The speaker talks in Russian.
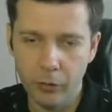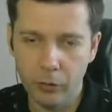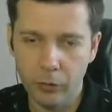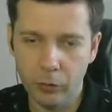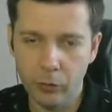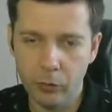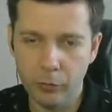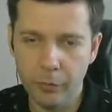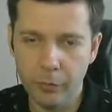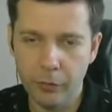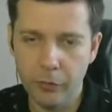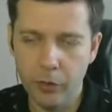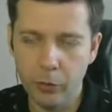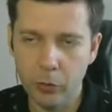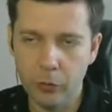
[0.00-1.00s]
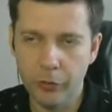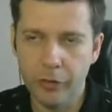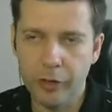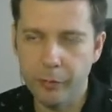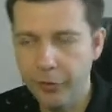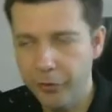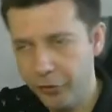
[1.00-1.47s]
Вот. ну мы по франку в
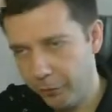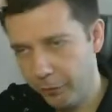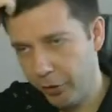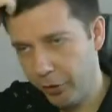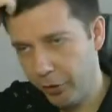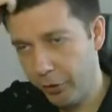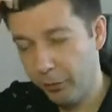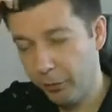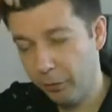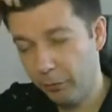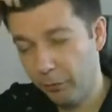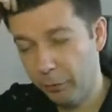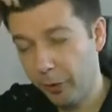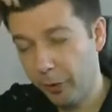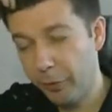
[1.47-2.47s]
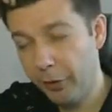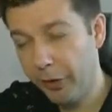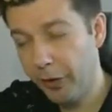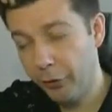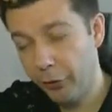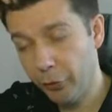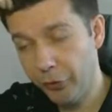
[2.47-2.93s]
этом месяце, в принципе, ну, по крайней мере,
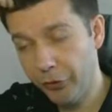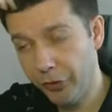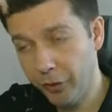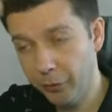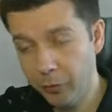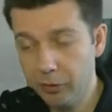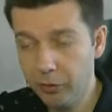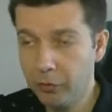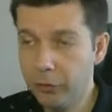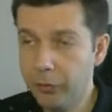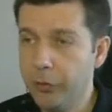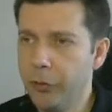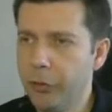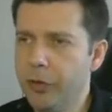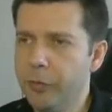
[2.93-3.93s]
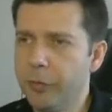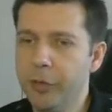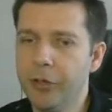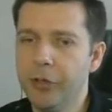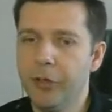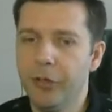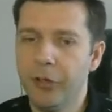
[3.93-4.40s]
я ничего не заработал, ну и ничего и не
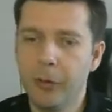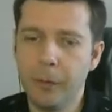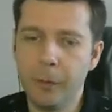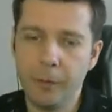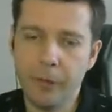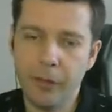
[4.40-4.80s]
потерял.